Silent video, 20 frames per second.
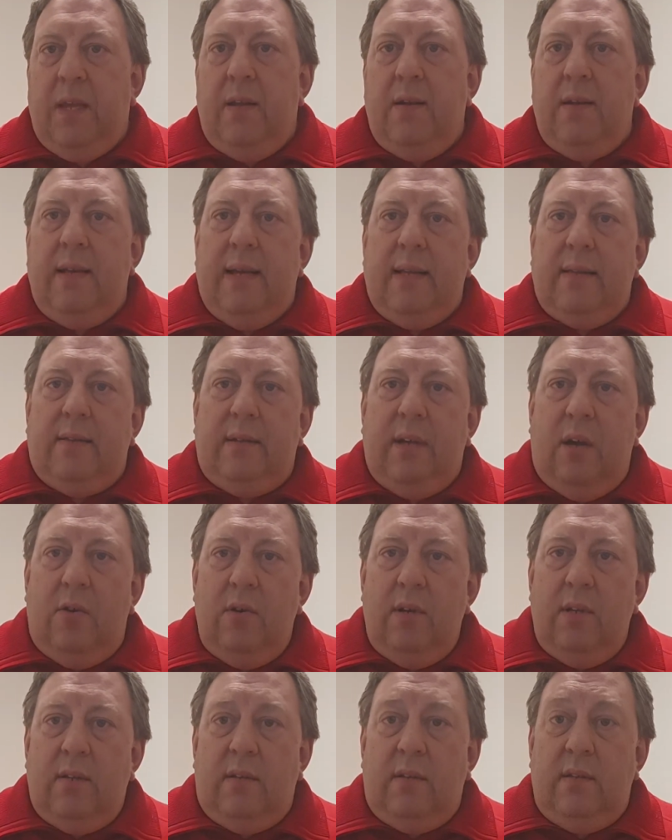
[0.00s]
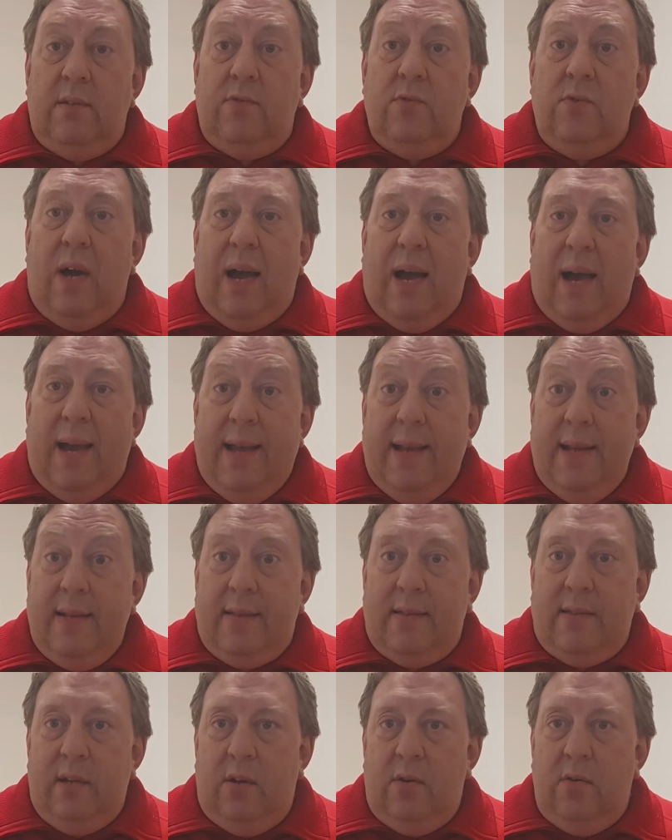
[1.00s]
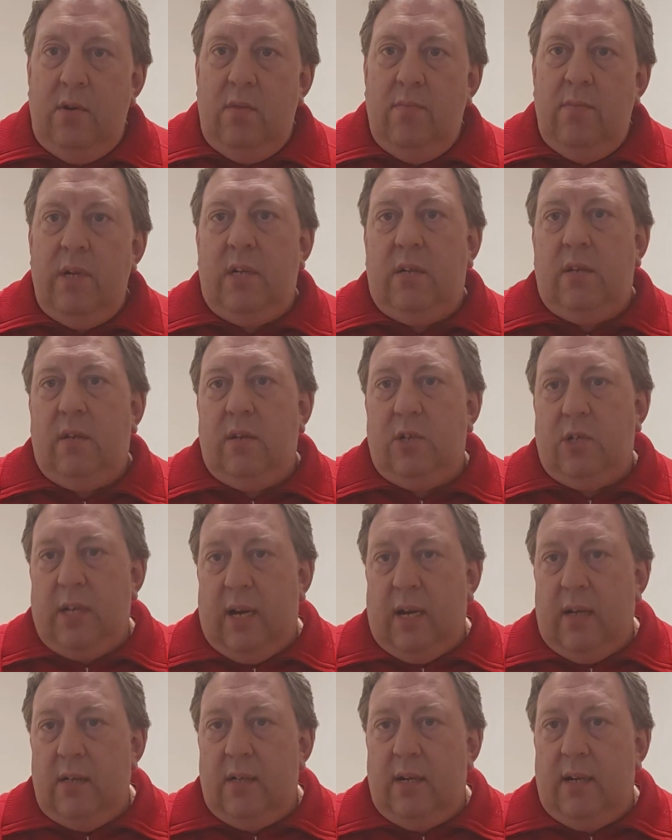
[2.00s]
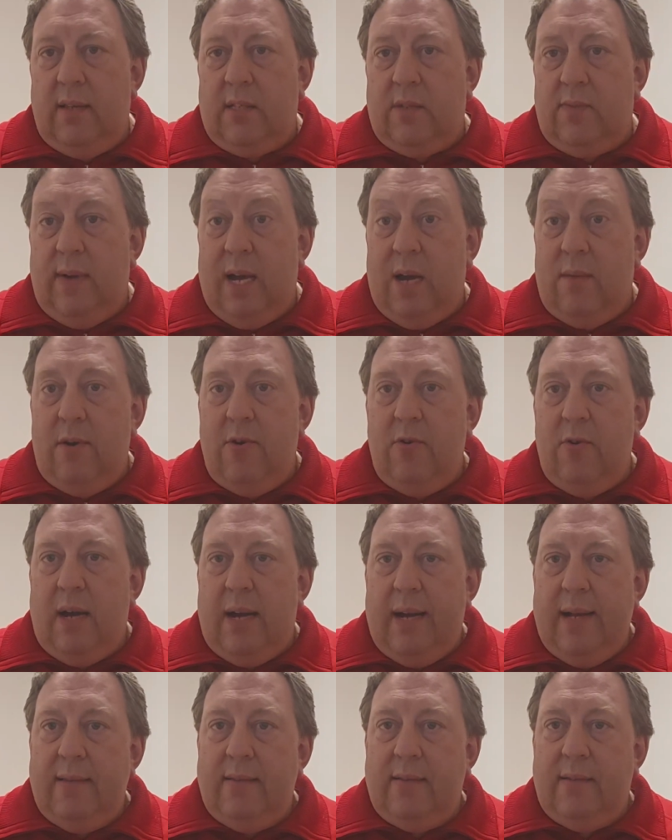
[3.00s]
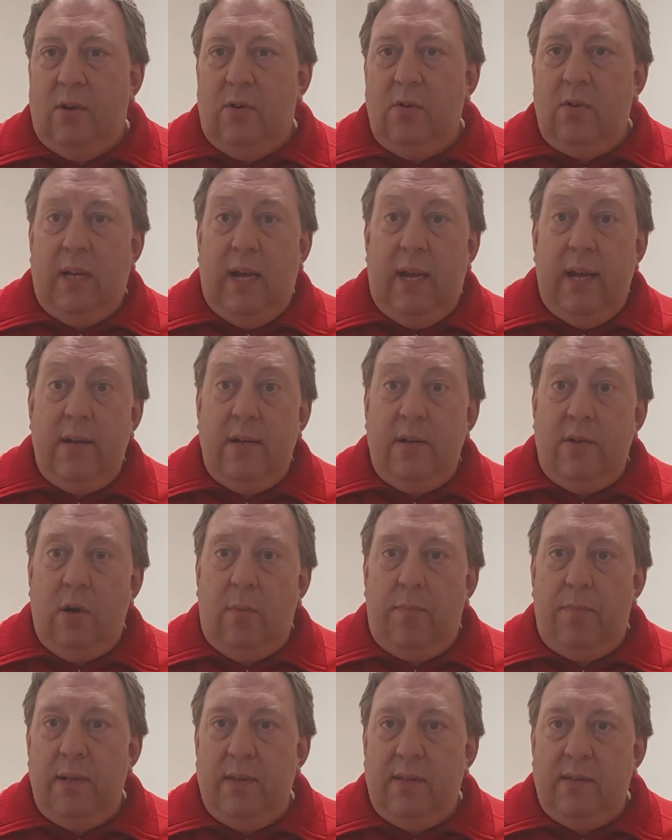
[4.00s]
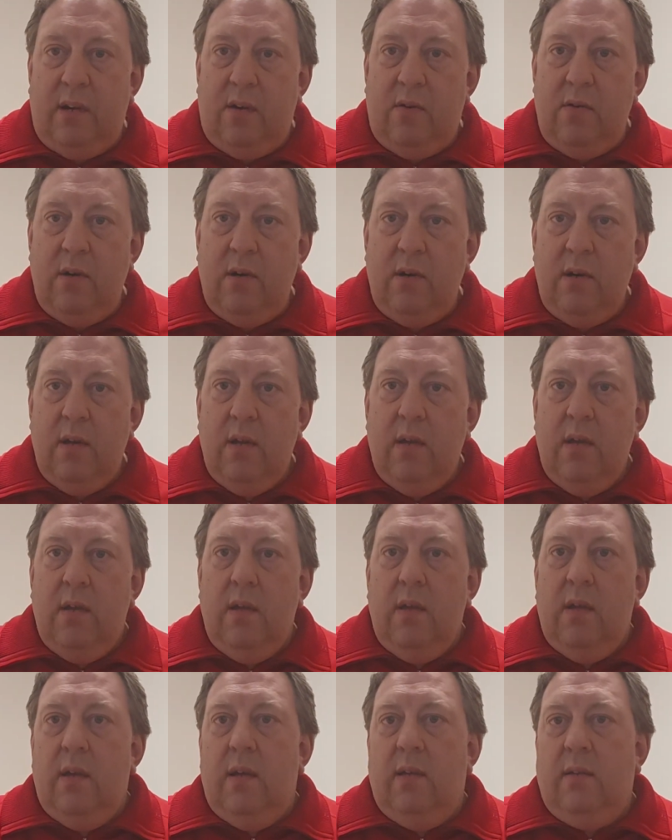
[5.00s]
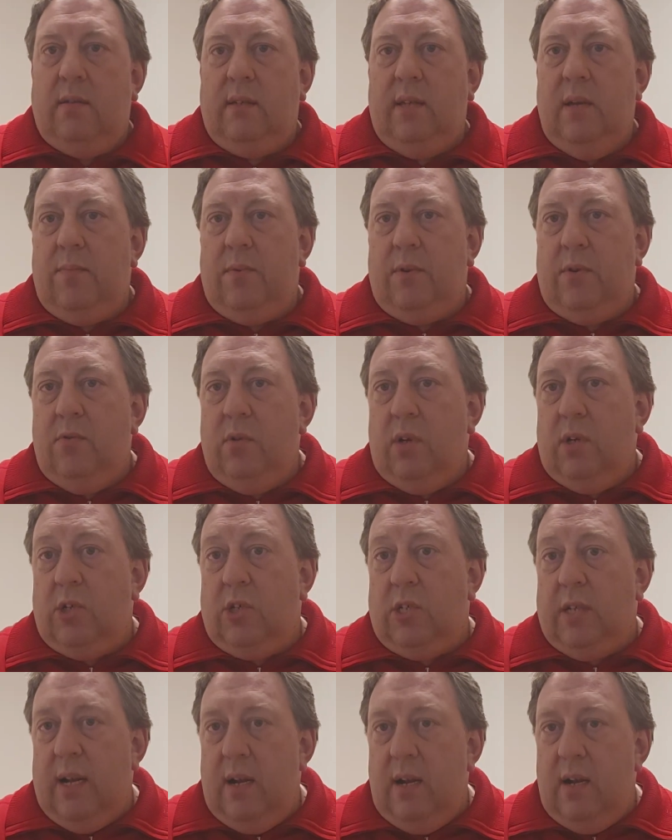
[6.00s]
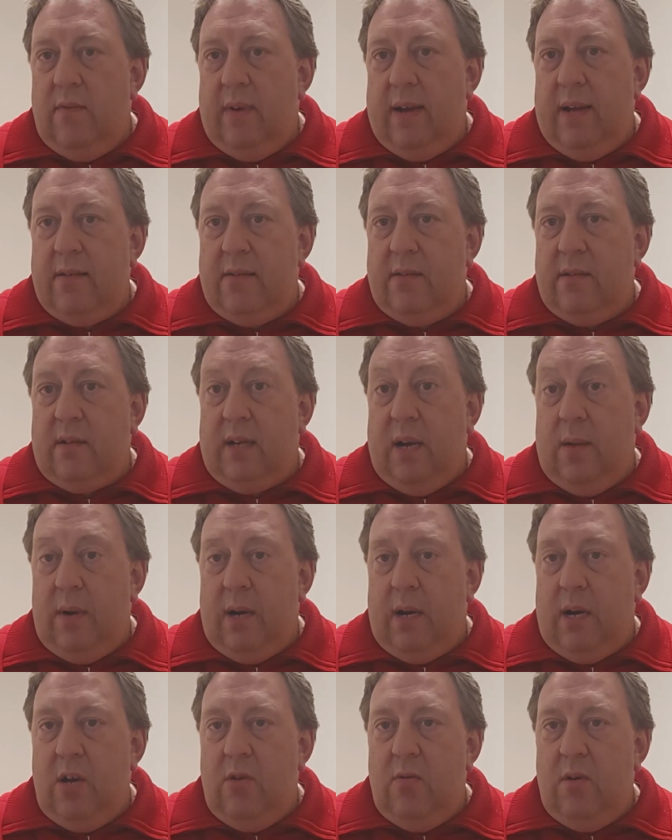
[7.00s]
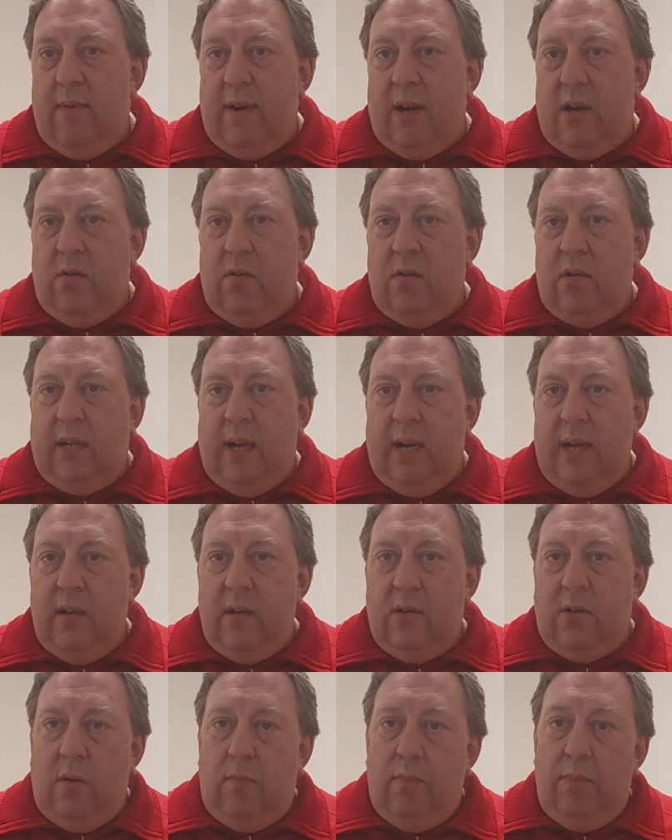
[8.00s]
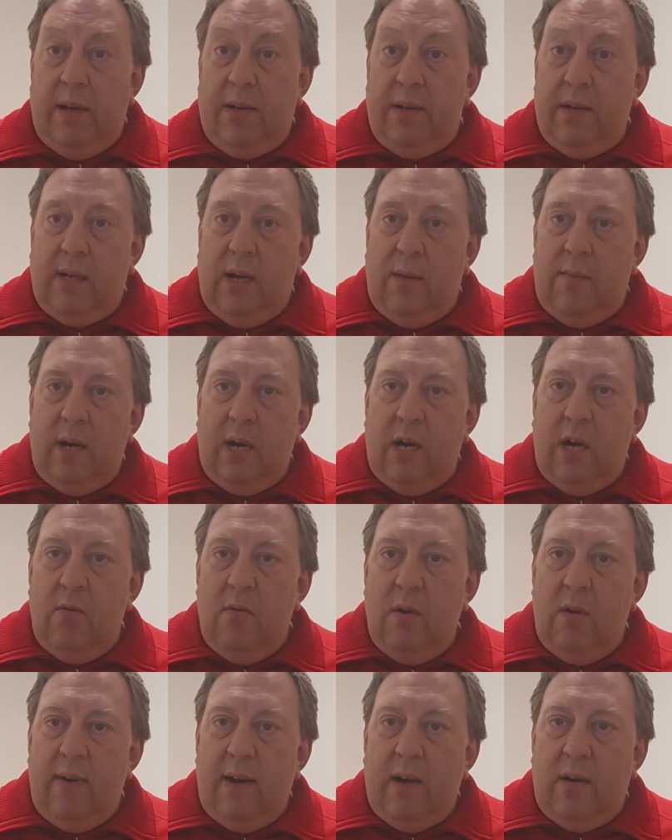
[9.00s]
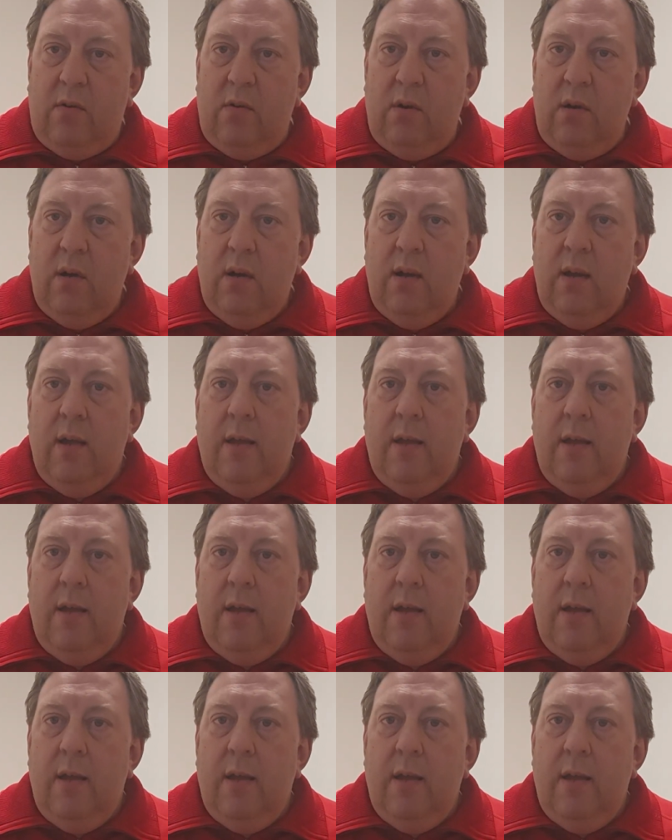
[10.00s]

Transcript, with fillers: Der Zaun ist, jetzt nur ein Zaun, mit Stacheldraht zwar, aber nur ein Zaun, kein Doppelzaun. Es gibt nur stellenweise Kameraüberwachung, keine komplette Kameraüberwachung.